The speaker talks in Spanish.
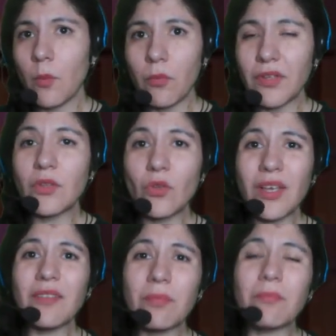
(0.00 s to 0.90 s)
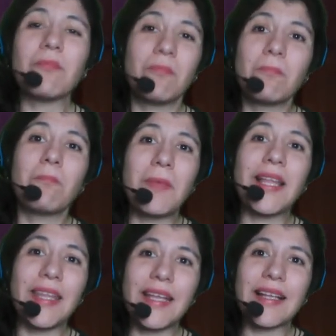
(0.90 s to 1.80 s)
pues de todas
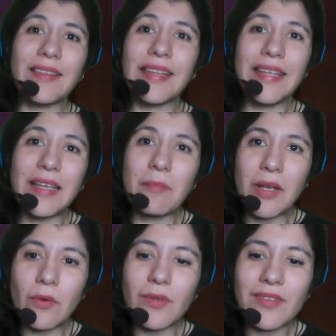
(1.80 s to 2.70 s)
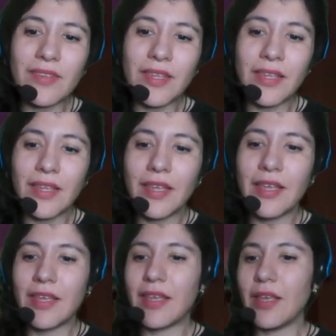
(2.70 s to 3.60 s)
maneras y llamarlo así
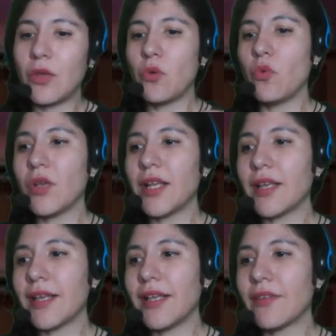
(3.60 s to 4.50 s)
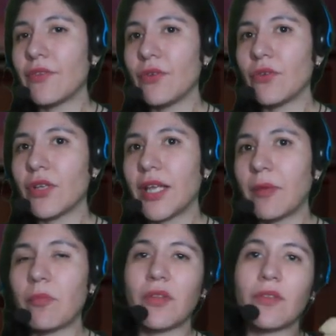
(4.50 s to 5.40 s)
una relación que
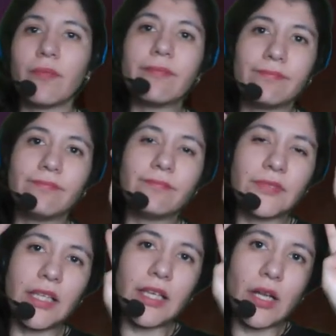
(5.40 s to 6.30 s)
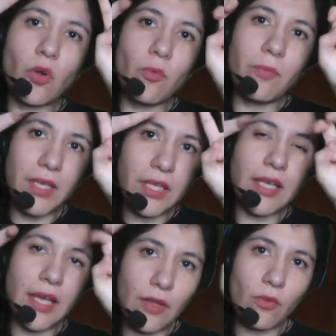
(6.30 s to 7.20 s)
pues
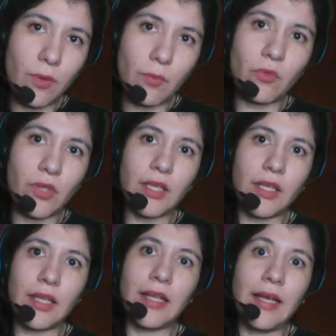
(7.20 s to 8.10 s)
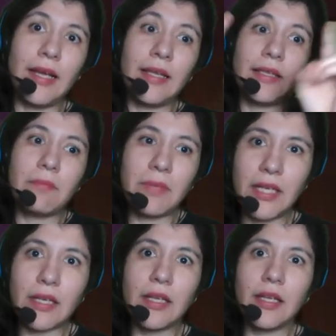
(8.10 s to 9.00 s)
comillado vamos a,
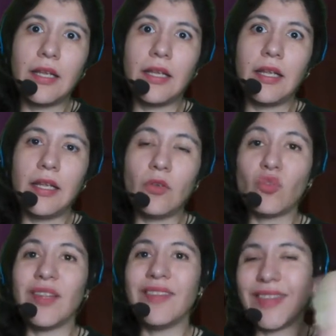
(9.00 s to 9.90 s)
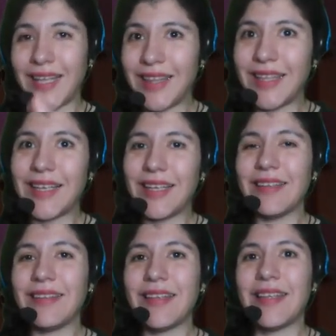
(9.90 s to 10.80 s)
llamar en los
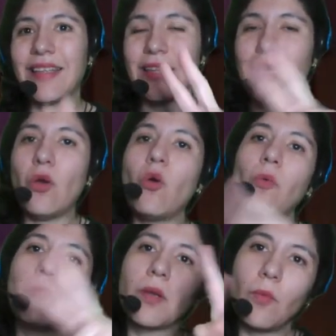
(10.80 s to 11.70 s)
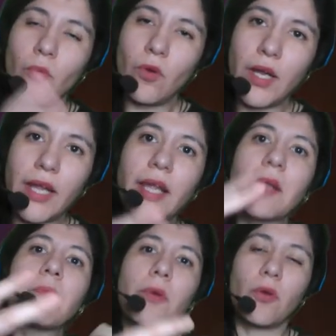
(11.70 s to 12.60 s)
estándares de hombre, mujer,
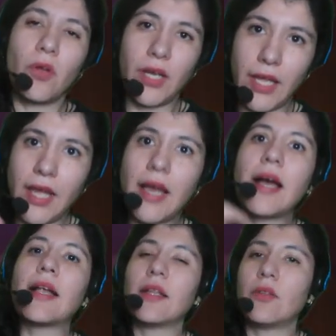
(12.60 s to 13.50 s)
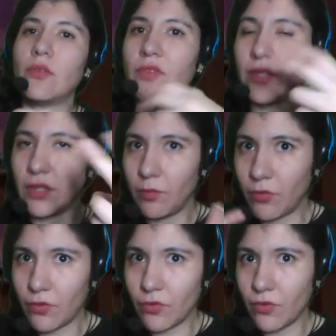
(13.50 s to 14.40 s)
procrear y todo este
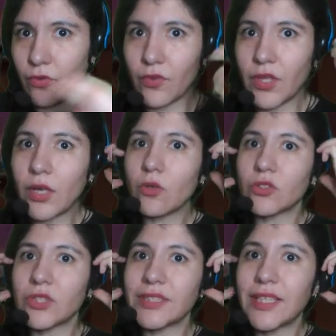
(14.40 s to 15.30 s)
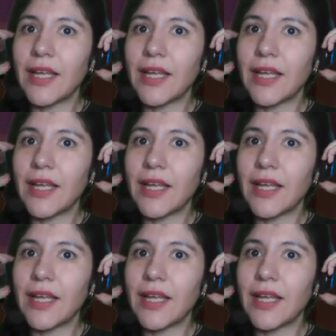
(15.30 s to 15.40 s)
tipo de cosas